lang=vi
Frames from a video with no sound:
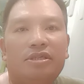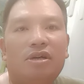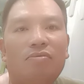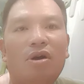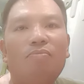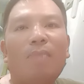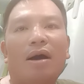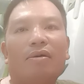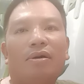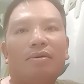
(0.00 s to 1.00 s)
sống không
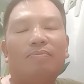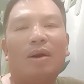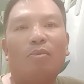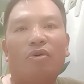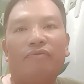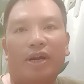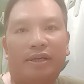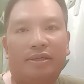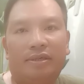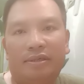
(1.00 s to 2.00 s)
bằng bằng con
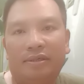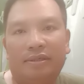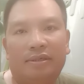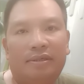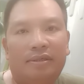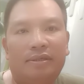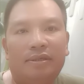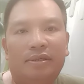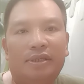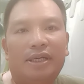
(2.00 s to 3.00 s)
vật
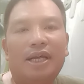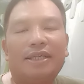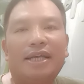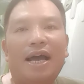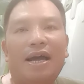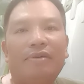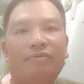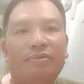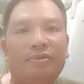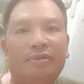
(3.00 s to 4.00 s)
thì thành
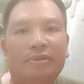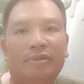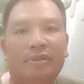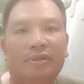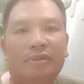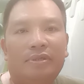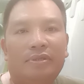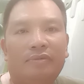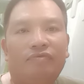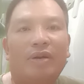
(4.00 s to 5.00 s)
ra
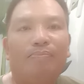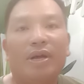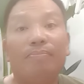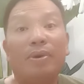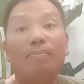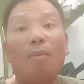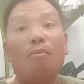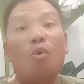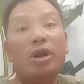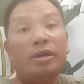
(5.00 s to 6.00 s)
phật mới mới
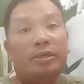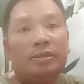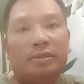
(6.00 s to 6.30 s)
mong muốn